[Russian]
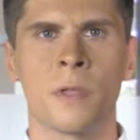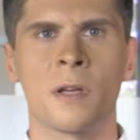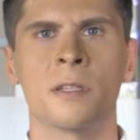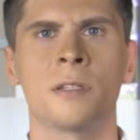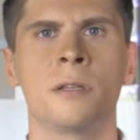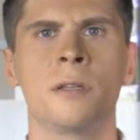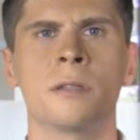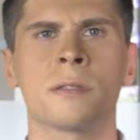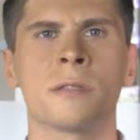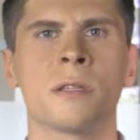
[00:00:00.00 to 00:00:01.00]
Касательно
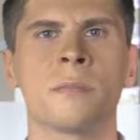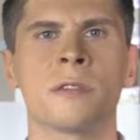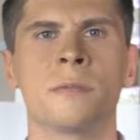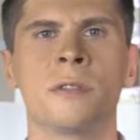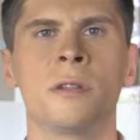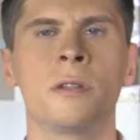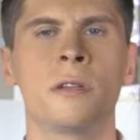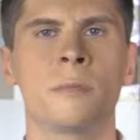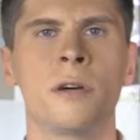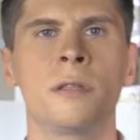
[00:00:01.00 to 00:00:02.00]
индекса цен производителей
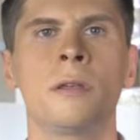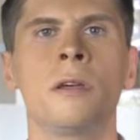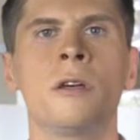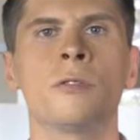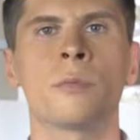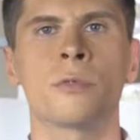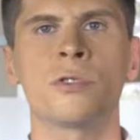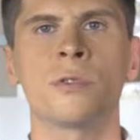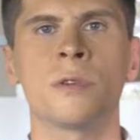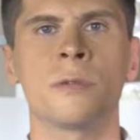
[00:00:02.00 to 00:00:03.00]
Германии, то
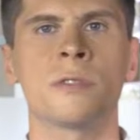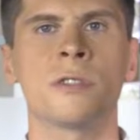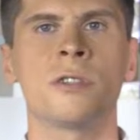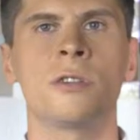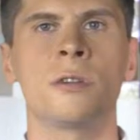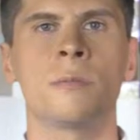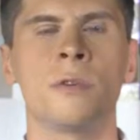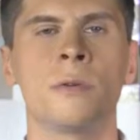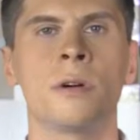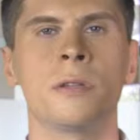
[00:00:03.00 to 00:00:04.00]
прошлое его значение
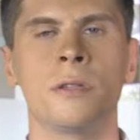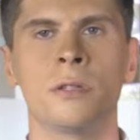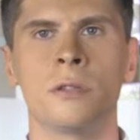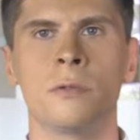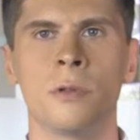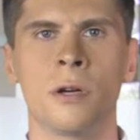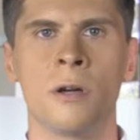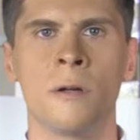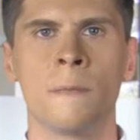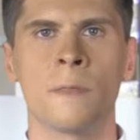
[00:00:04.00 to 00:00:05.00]
было ниже нуля.
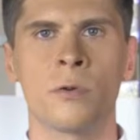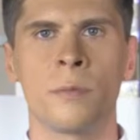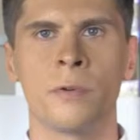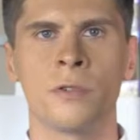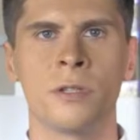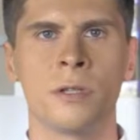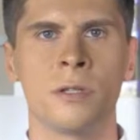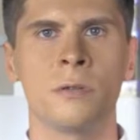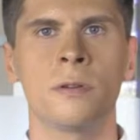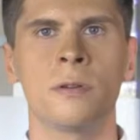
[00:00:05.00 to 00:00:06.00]
Такое положение
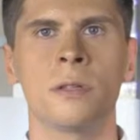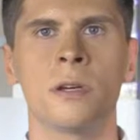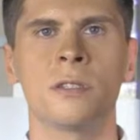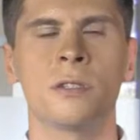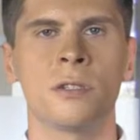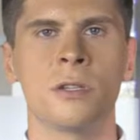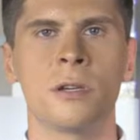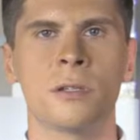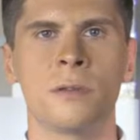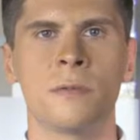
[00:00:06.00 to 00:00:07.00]
дел говорит о снижении
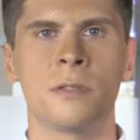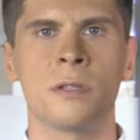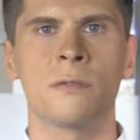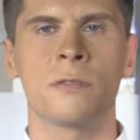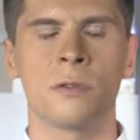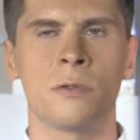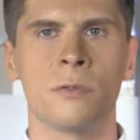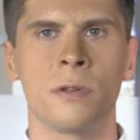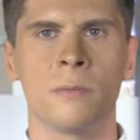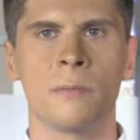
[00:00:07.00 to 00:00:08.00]
активности в
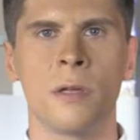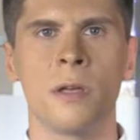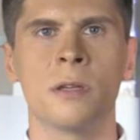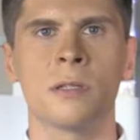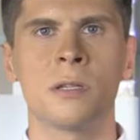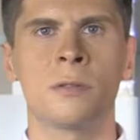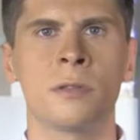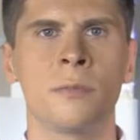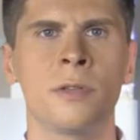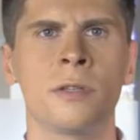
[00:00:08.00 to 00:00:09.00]
торговле.
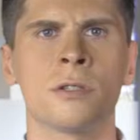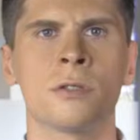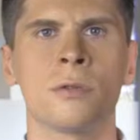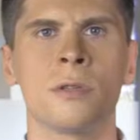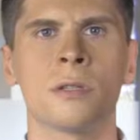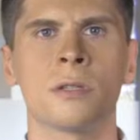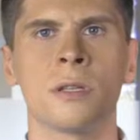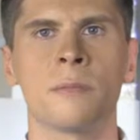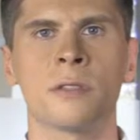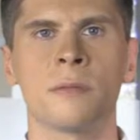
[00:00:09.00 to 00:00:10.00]
Следует отметить, что индекс
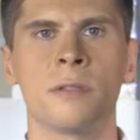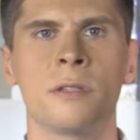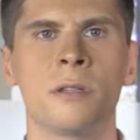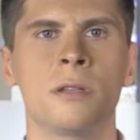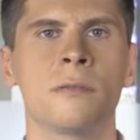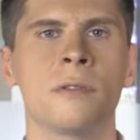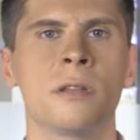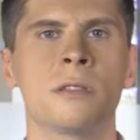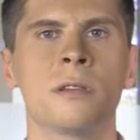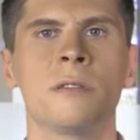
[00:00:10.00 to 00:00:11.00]
цен производителей
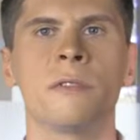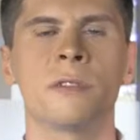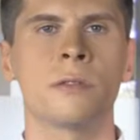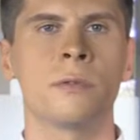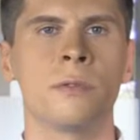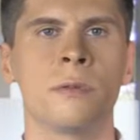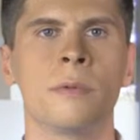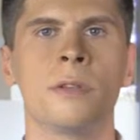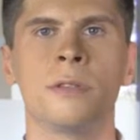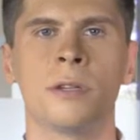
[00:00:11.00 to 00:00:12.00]
является инфляционным
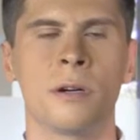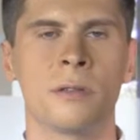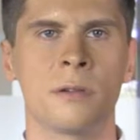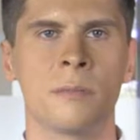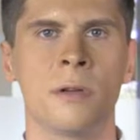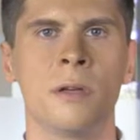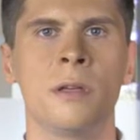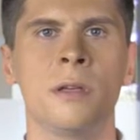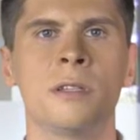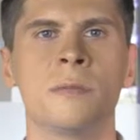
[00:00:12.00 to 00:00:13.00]
индикатором,
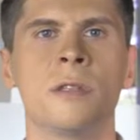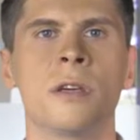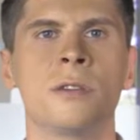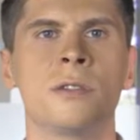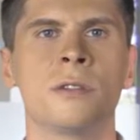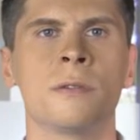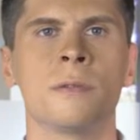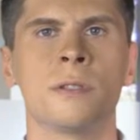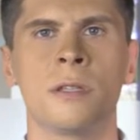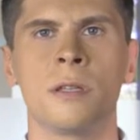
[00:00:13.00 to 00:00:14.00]
измеряющий
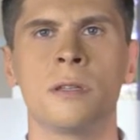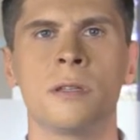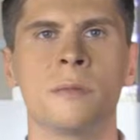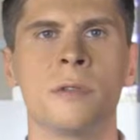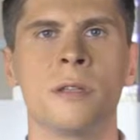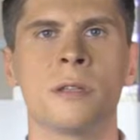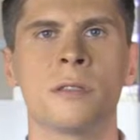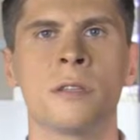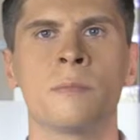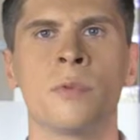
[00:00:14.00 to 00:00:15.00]
средние изменения
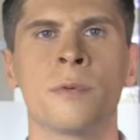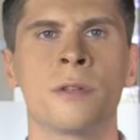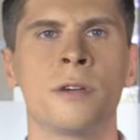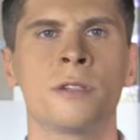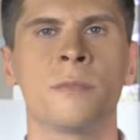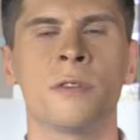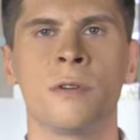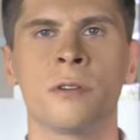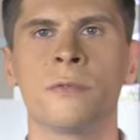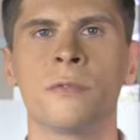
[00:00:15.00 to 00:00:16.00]
цен по продажам
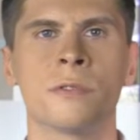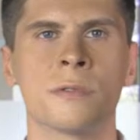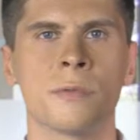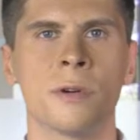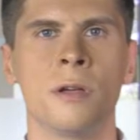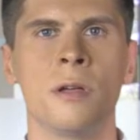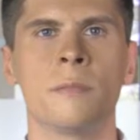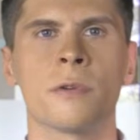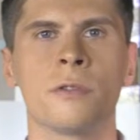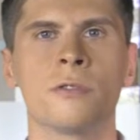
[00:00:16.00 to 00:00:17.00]
товаров и услуг.
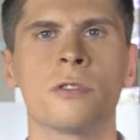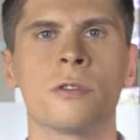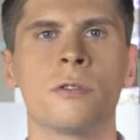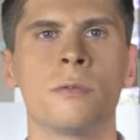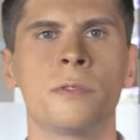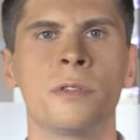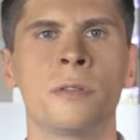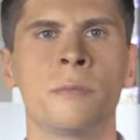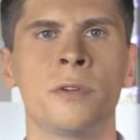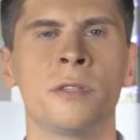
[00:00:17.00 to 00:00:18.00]
Продолжит торговый
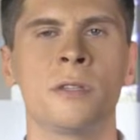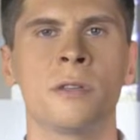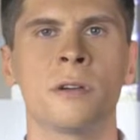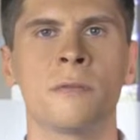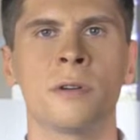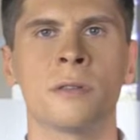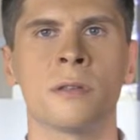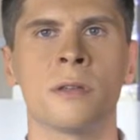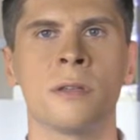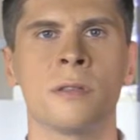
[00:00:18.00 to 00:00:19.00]
день понедельника
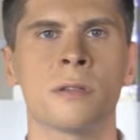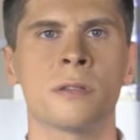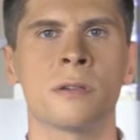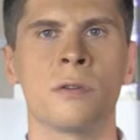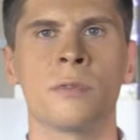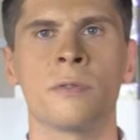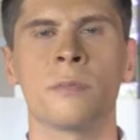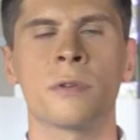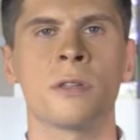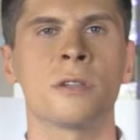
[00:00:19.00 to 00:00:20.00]
выход индекса оптовых
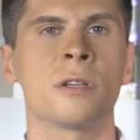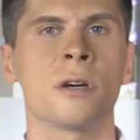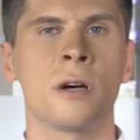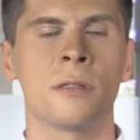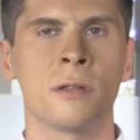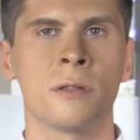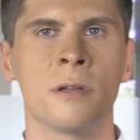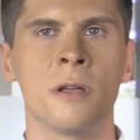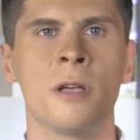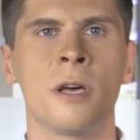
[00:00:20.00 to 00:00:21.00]
продаж Канады.
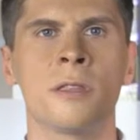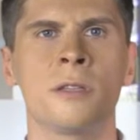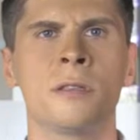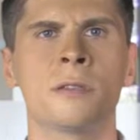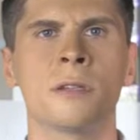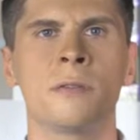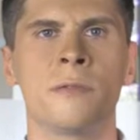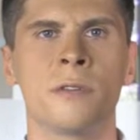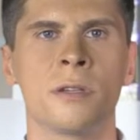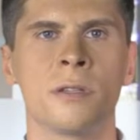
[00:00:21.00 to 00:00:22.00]
Это один из
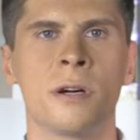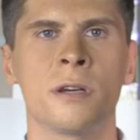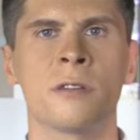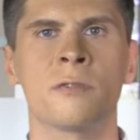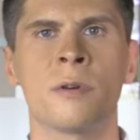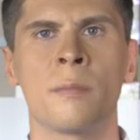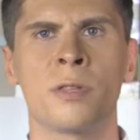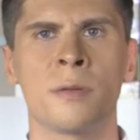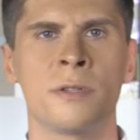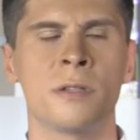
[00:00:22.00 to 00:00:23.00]
главных индикаторов
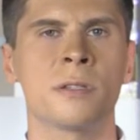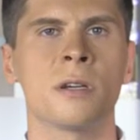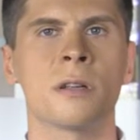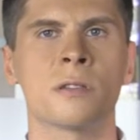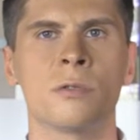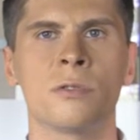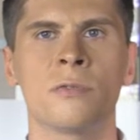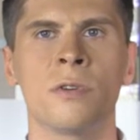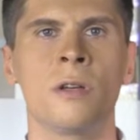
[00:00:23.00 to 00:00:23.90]
потребительских расходов,